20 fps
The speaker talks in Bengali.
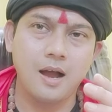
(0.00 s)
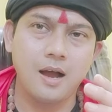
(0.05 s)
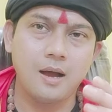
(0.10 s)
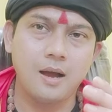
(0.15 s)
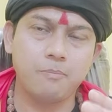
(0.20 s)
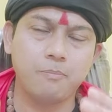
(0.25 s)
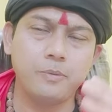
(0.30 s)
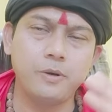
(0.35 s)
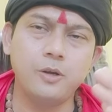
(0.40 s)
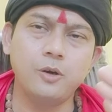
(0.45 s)

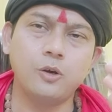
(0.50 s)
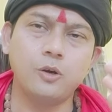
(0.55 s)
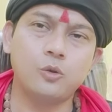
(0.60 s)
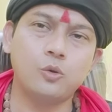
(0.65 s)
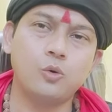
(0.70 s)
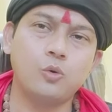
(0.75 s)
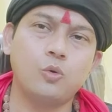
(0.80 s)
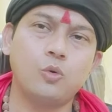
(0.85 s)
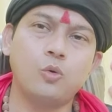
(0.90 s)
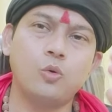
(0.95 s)
আপনি
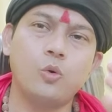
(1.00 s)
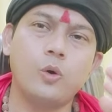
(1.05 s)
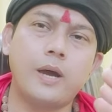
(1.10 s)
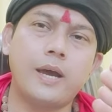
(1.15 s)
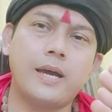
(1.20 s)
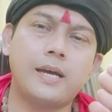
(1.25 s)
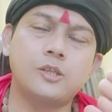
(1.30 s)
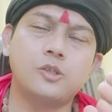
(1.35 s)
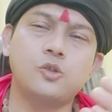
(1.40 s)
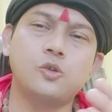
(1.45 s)
হয়তো কোনো
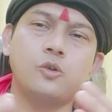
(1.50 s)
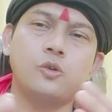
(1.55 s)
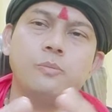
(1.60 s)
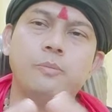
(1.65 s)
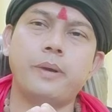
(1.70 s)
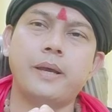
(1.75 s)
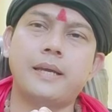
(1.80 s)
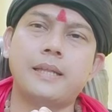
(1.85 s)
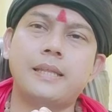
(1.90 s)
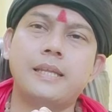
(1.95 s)
একজন
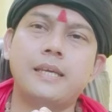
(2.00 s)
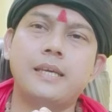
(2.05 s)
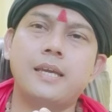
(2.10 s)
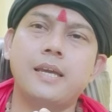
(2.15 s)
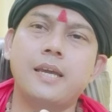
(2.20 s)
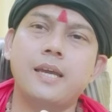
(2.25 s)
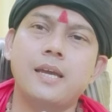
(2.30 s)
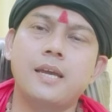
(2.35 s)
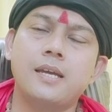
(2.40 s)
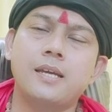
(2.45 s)

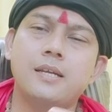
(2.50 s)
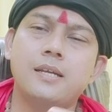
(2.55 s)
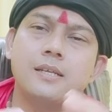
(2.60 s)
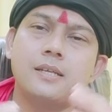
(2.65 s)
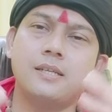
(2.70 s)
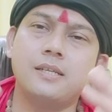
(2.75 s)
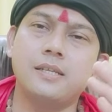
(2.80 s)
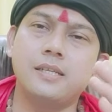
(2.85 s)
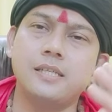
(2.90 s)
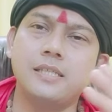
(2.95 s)
ব্যক্তিকে
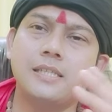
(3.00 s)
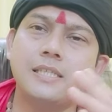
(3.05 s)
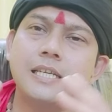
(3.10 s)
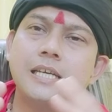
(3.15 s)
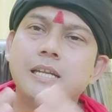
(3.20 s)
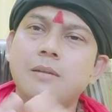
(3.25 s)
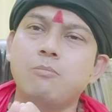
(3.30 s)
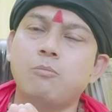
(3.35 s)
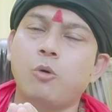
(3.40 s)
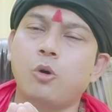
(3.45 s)

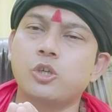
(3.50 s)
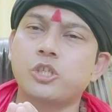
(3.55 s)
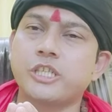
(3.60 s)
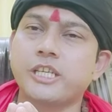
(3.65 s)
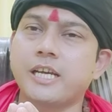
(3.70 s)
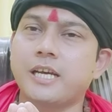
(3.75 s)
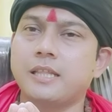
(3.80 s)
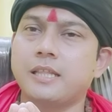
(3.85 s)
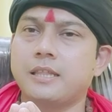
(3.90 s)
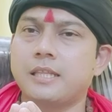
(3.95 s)
নিজের
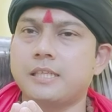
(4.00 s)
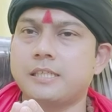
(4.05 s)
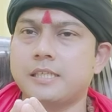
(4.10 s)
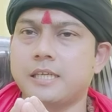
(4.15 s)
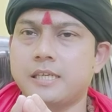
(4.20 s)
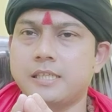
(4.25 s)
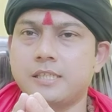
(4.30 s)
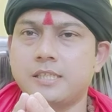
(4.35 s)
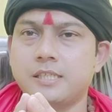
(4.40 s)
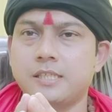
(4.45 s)
বশে আনতে
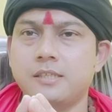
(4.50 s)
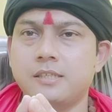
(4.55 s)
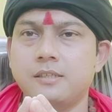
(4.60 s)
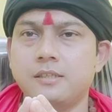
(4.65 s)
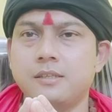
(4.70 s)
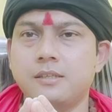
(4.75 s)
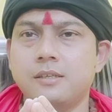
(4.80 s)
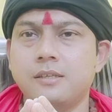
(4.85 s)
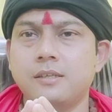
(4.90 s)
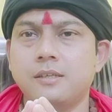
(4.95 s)
চাইছেন
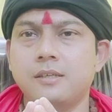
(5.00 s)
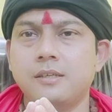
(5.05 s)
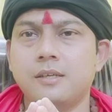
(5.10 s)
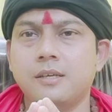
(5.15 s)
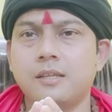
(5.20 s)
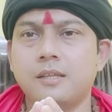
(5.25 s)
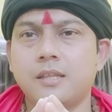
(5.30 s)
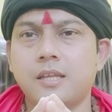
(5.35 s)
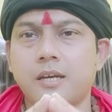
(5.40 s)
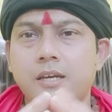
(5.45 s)

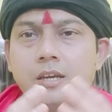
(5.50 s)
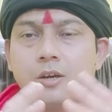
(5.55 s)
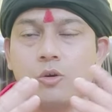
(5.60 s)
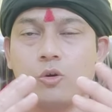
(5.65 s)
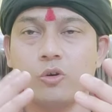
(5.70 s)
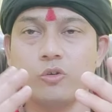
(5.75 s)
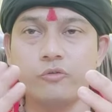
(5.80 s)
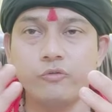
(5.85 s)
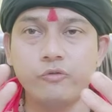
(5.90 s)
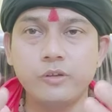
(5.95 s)
তাকে
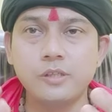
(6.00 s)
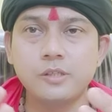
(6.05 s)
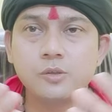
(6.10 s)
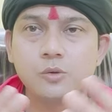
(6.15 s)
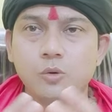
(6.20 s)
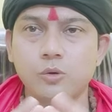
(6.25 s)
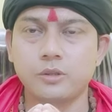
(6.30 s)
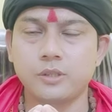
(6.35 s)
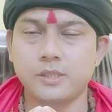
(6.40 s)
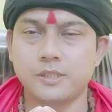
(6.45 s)
কনভিন্স
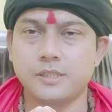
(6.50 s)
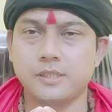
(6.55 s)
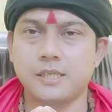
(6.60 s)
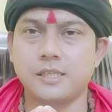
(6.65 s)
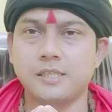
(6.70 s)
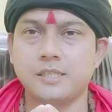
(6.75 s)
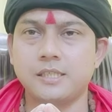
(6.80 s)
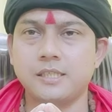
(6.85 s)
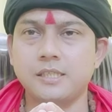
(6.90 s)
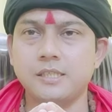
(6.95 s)
করতে
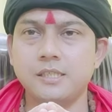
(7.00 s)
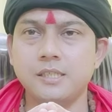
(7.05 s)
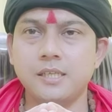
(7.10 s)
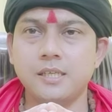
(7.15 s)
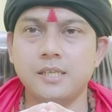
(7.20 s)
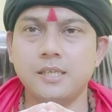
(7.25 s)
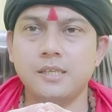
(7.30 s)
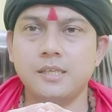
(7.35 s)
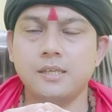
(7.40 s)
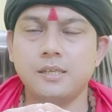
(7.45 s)
চাইছেন
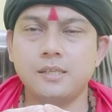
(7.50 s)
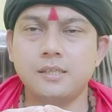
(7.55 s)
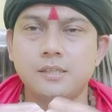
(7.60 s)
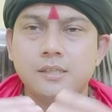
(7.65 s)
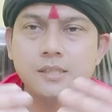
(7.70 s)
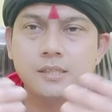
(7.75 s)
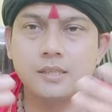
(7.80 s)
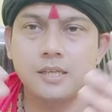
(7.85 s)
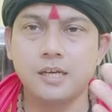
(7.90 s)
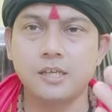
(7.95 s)

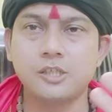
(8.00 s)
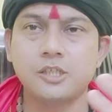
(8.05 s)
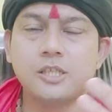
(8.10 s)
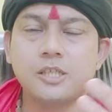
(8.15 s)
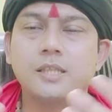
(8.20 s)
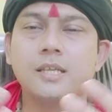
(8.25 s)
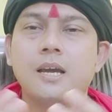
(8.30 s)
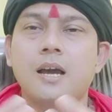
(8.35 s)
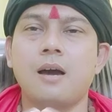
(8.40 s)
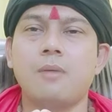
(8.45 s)
যে তার
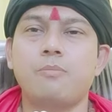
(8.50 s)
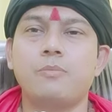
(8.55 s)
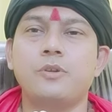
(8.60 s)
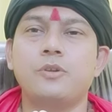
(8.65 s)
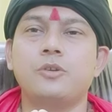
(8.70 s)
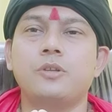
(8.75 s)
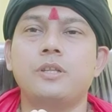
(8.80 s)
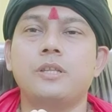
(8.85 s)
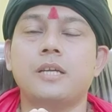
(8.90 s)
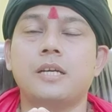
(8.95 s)
সাথে আপনি
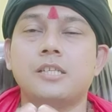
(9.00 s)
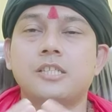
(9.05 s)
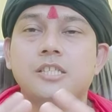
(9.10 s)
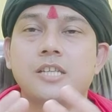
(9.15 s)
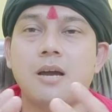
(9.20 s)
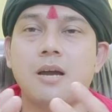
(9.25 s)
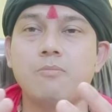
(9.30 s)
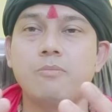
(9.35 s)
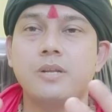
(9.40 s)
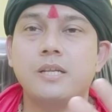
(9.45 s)
যদি তার
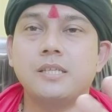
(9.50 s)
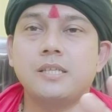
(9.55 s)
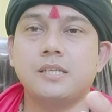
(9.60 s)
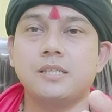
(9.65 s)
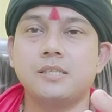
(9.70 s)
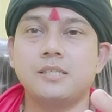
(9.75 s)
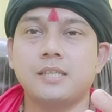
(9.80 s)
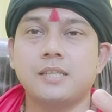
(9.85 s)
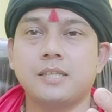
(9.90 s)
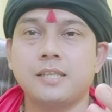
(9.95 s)
সামনে
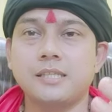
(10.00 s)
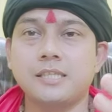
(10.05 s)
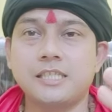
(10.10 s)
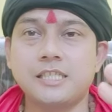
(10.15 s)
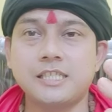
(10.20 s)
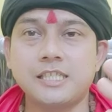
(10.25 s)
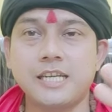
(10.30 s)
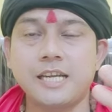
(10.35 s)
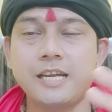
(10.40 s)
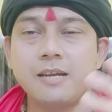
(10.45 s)
যান যাতে
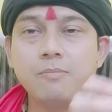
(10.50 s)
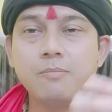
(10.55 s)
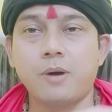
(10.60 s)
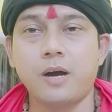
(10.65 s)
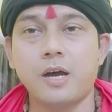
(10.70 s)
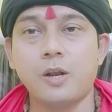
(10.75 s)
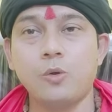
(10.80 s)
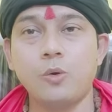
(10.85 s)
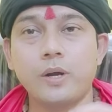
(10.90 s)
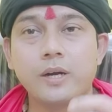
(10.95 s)
সে
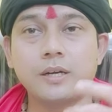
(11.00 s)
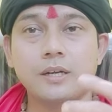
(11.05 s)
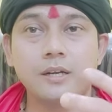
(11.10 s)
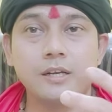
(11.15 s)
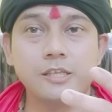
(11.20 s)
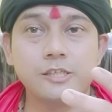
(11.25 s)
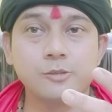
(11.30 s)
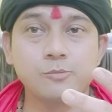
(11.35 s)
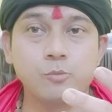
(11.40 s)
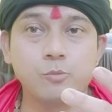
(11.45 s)
ভালো একটা
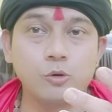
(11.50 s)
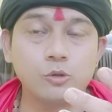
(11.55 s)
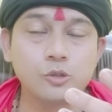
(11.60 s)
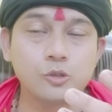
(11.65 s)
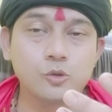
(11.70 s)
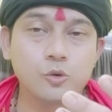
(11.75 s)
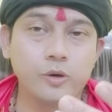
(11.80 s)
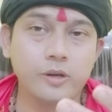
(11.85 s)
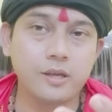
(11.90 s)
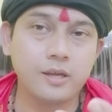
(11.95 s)

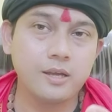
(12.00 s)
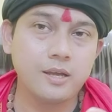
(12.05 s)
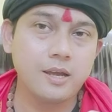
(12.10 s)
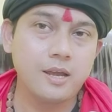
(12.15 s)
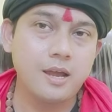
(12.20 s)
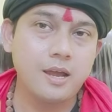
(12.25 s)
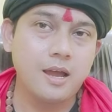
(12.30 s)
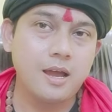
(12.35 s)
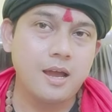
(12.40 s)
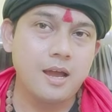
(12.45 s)
রেসপন্স করে
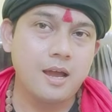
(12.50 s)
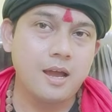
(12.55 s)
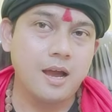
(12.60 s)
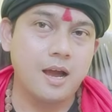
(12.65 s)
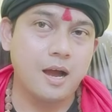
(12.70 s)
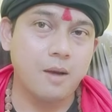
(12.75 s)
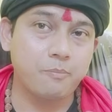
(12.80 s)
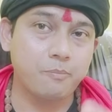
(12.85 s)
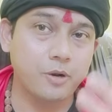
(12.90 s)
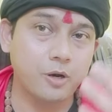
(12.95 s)

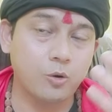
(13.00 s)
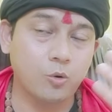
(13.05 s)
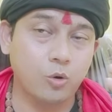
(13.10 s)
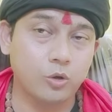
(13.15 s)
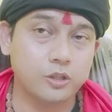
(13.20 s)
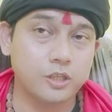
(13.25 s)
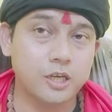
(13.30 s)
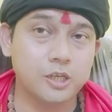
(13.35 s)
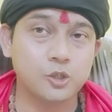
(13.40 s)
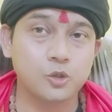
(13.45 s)
আপনার
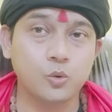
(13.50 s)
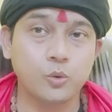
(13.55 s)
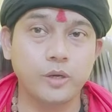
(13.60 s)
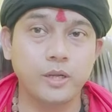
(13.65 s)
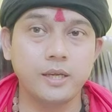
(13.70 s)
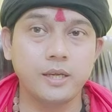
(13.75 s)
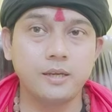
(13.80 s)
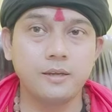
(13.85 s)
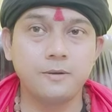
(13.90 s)
কথা শুনে